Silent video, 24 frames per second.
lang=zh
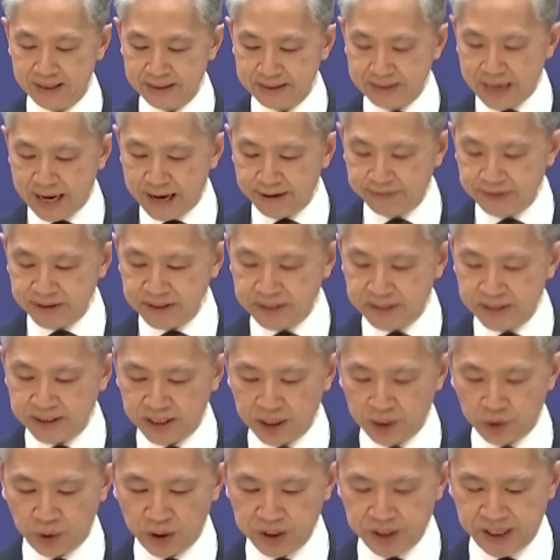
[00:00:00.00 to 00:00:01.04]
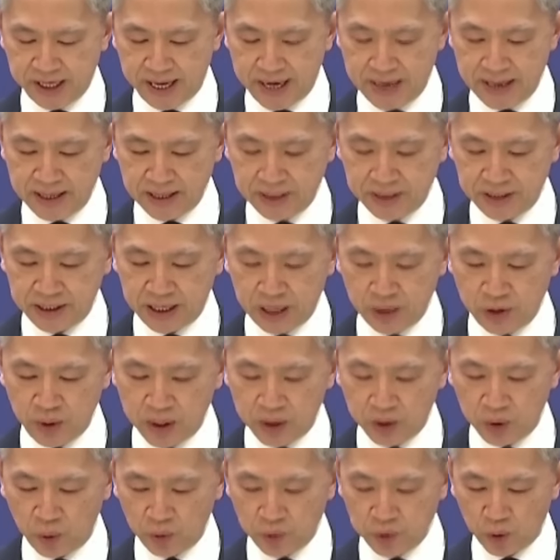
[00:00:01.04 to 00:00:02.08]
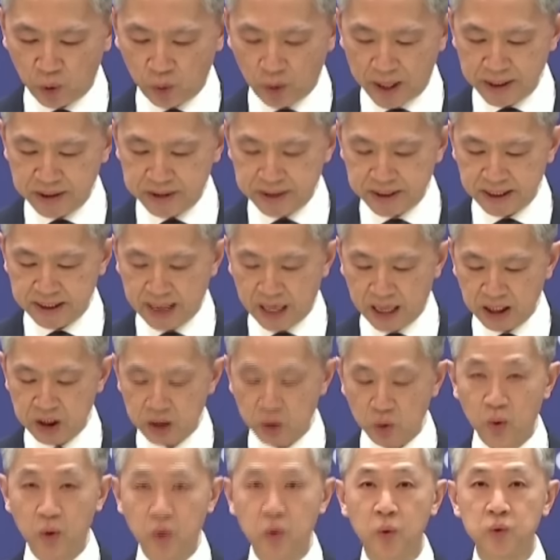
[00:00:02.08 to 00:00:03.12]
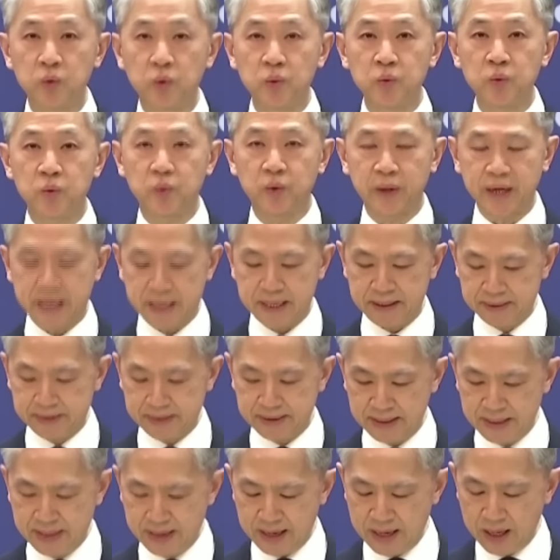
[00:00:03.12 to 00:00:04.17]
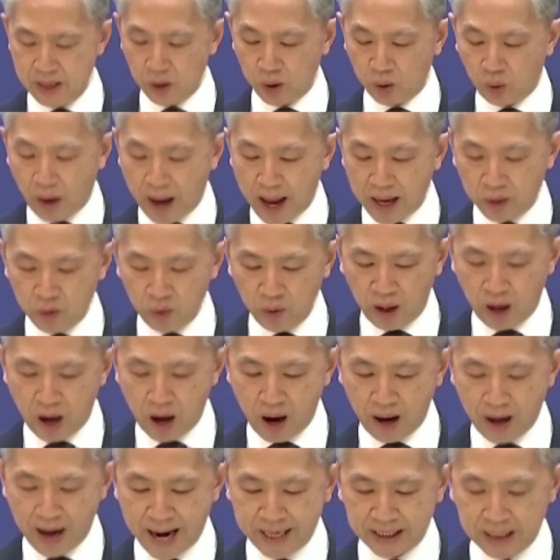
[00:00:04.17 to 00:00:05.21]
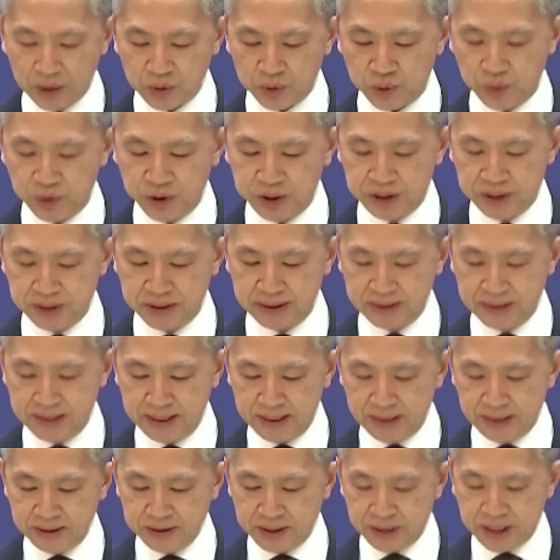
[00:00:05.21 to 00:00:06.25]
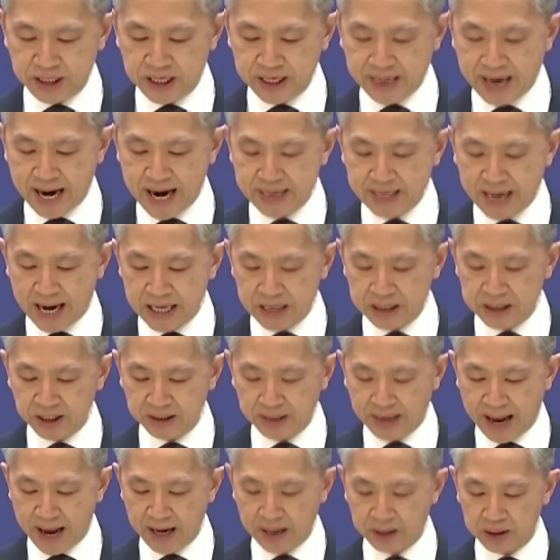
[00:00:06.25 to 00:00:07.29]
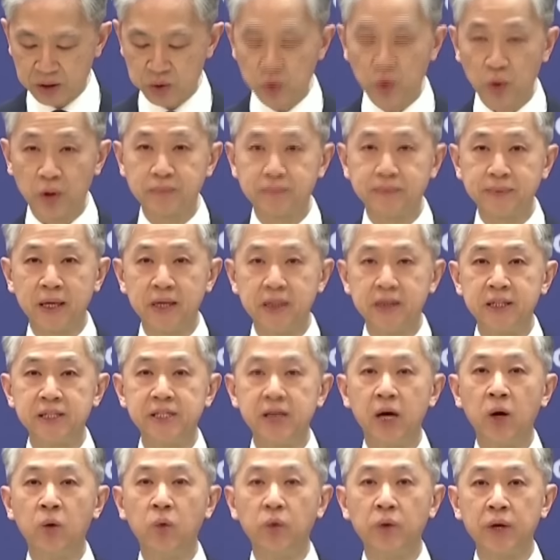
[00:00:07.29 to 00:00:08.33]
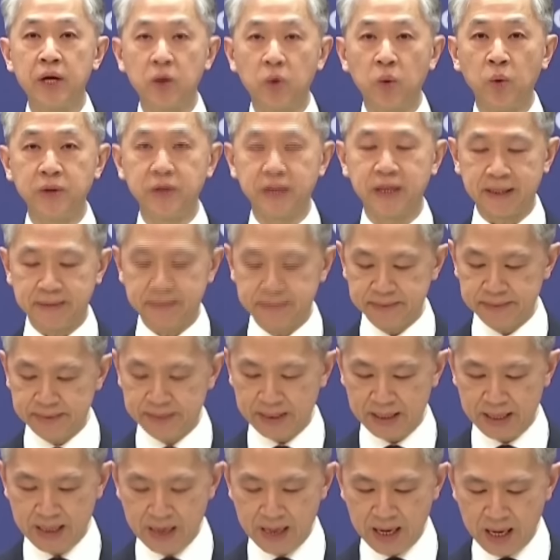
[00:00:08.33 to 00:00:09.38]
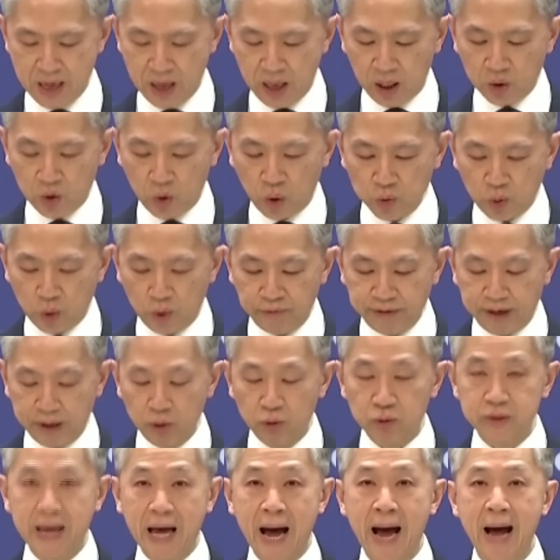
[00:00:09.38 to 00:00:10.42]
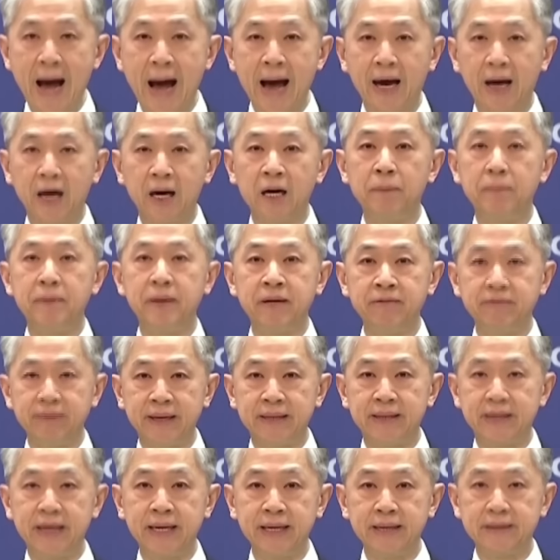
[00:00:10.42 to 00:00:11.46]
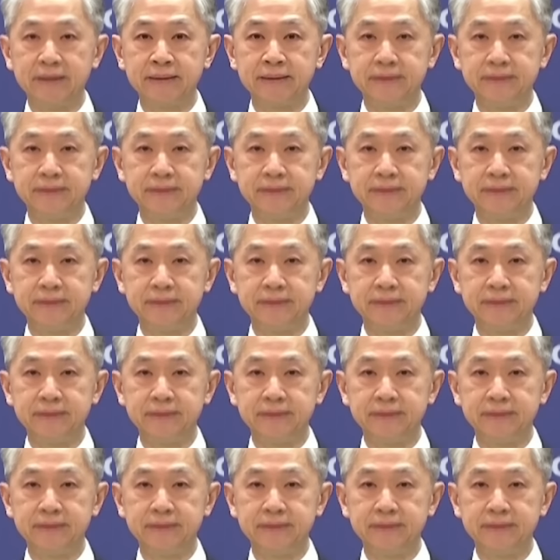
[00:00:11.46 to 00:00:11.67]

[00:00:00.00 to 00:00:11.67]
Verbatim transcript: 在分歧解决前，也愿同有关直接当事国共同努力，管控好海上局势，积极开展涉海合作，实现互利共赢，共同维护南海和平稳定。